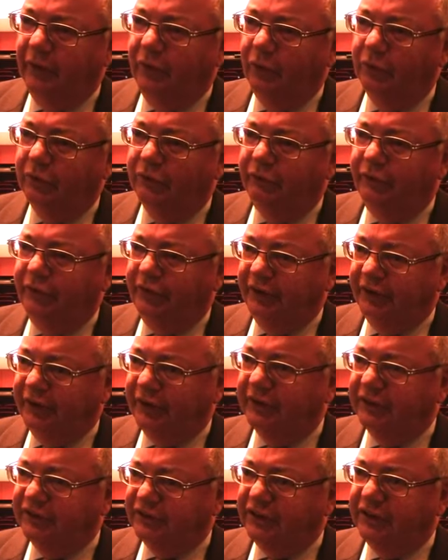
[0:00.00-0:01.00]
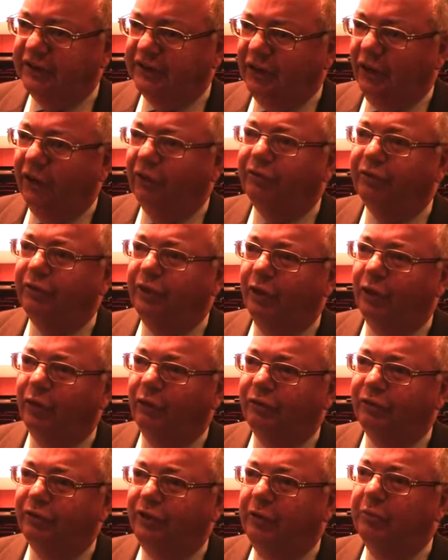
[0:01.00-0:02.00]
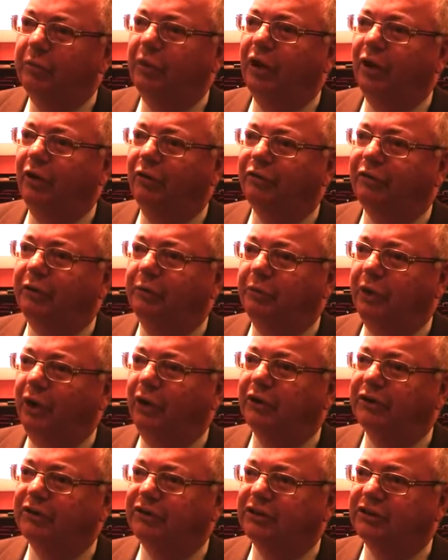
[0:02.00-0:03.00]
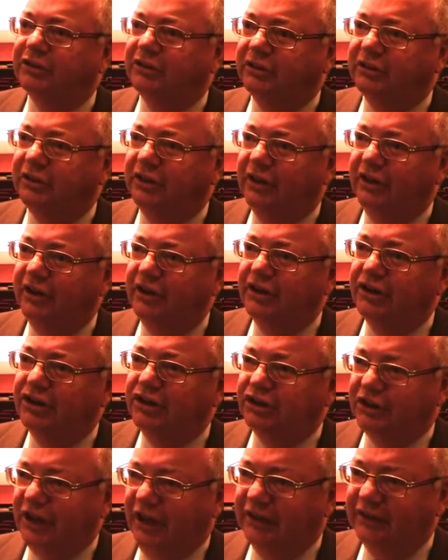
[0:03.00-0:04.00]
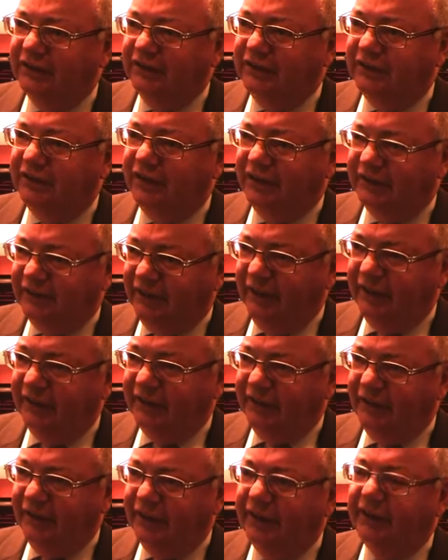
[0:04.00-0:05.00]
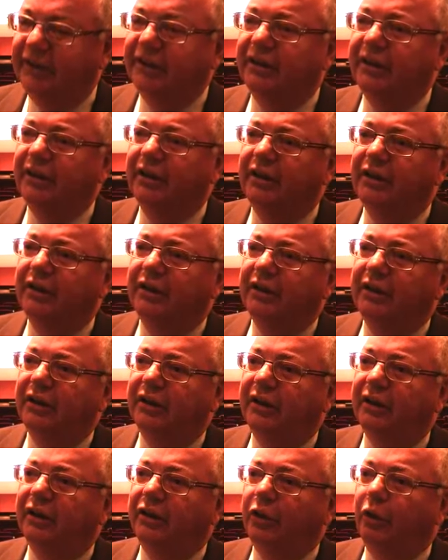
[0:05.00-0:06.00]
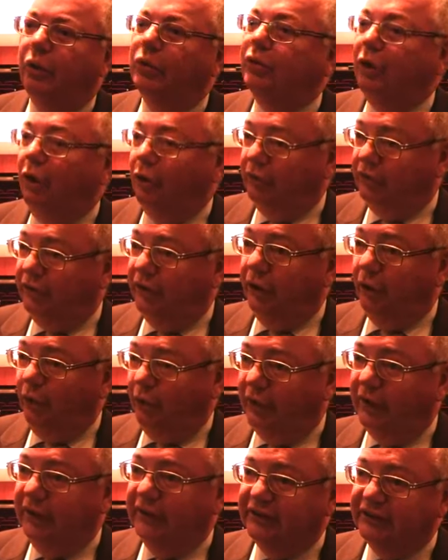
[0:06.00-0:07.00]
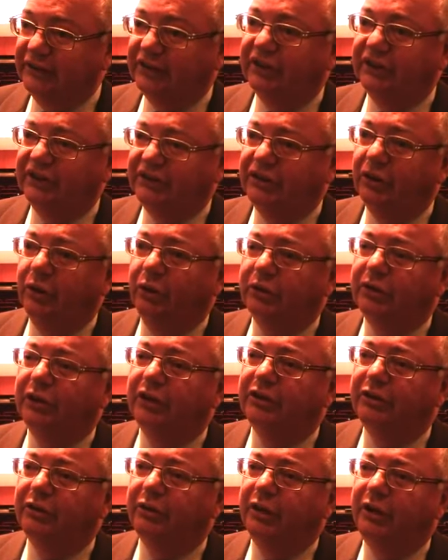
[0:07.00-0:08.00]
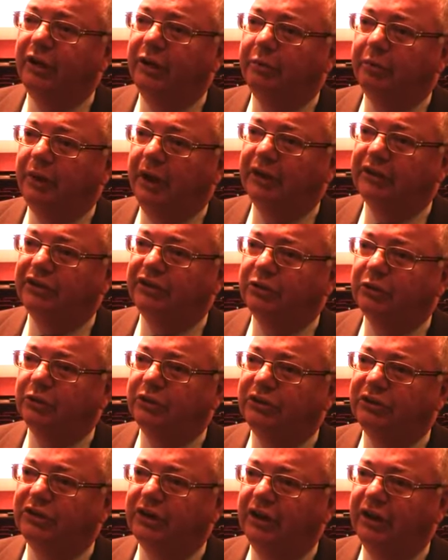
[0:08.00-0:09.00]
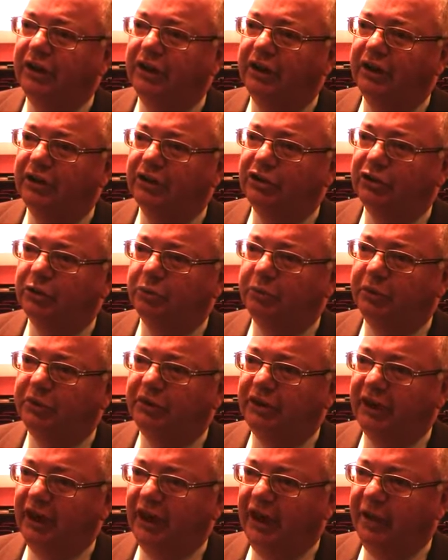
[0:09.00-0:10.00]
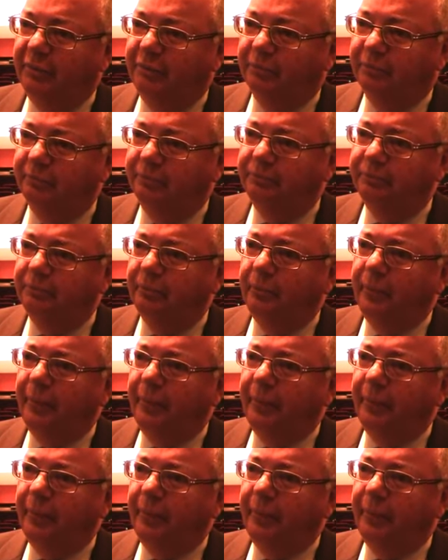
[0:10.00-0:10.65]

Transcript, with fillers: Und wir sind aufgerufen, immer auf dem neuesten Stand der Technik und auch der Organisation natürlich Brandschutz zu betreiben